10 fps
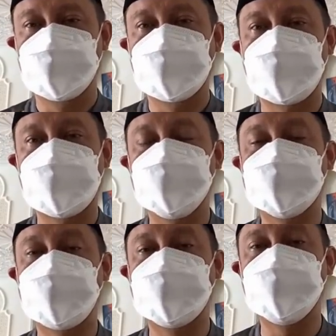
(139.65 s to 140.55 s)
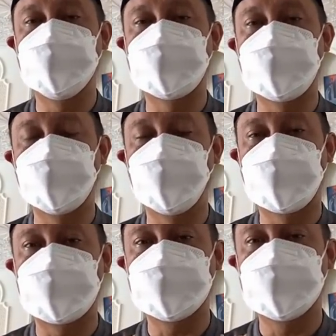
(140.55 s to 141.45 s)
Karena itu tadi, karena
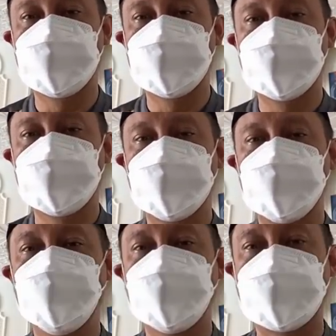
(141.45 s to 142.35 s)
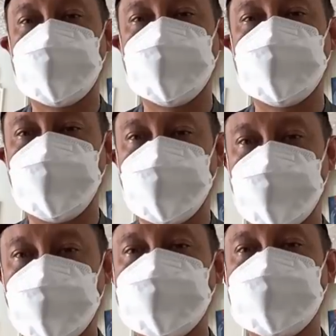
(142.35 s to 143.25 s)
orang mulai
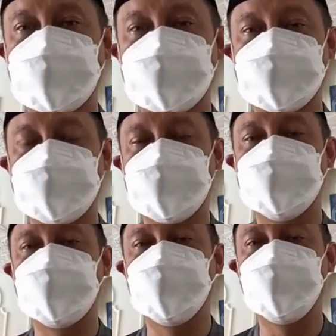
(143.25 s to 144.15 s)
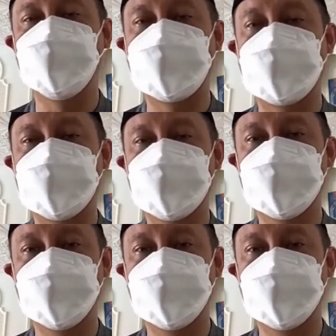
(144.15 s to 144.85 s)
rileks karena terjadi penurunan,